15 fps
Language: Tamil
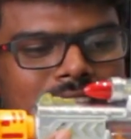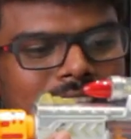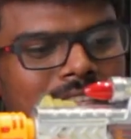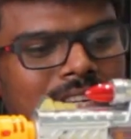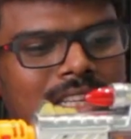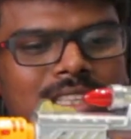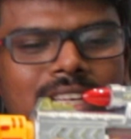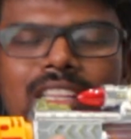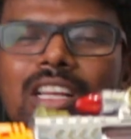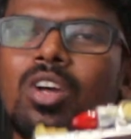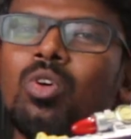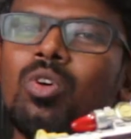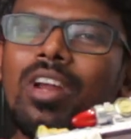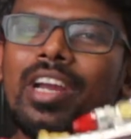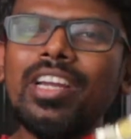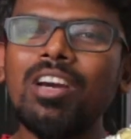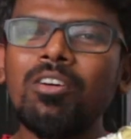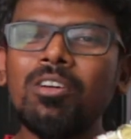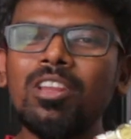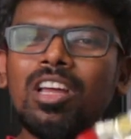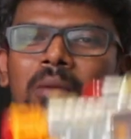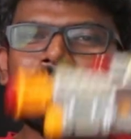இதுலேருந்து ஏதாவது ஒரு ஐடியா
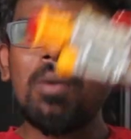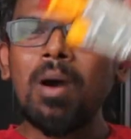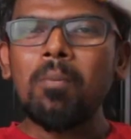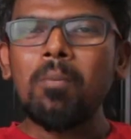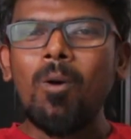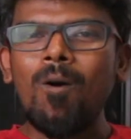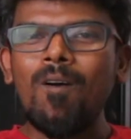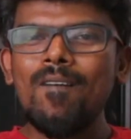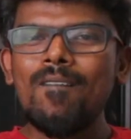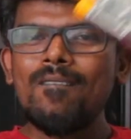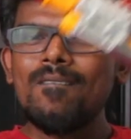வருதான்னு பார்ப்போம்